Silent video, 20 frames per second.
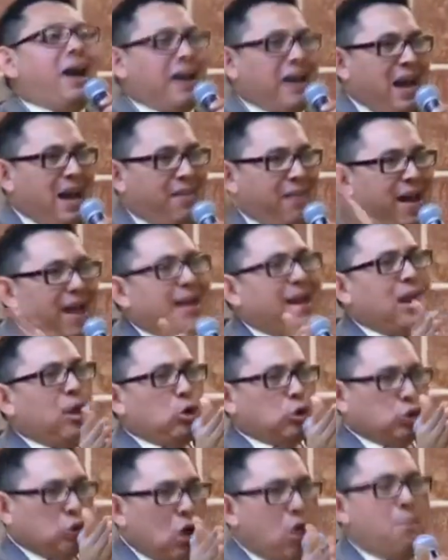
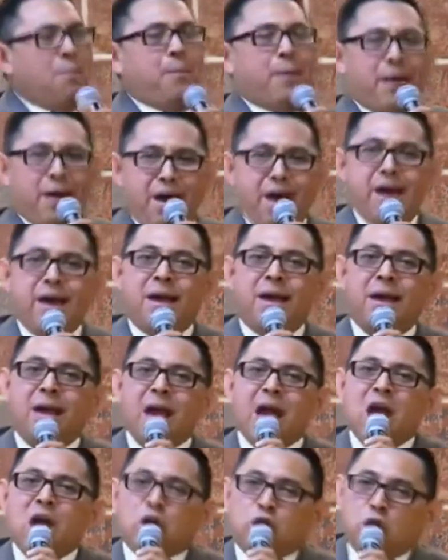agradar a los hombres,
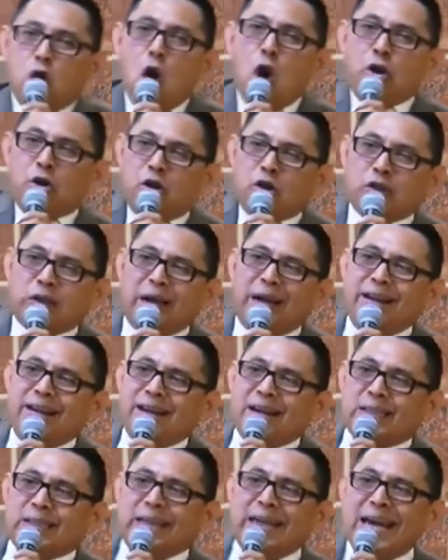yo no
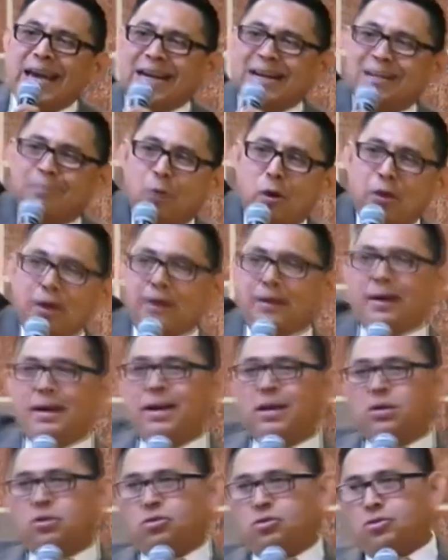sería siervo
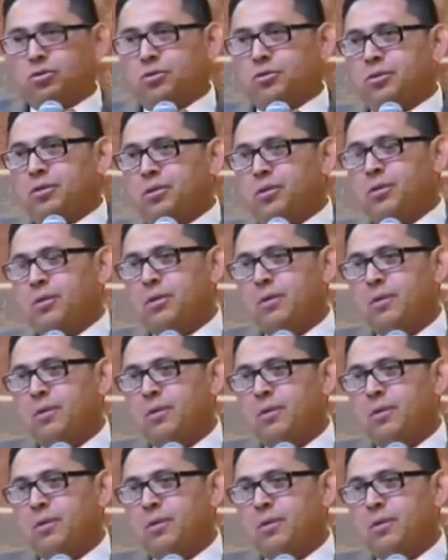de Cristo.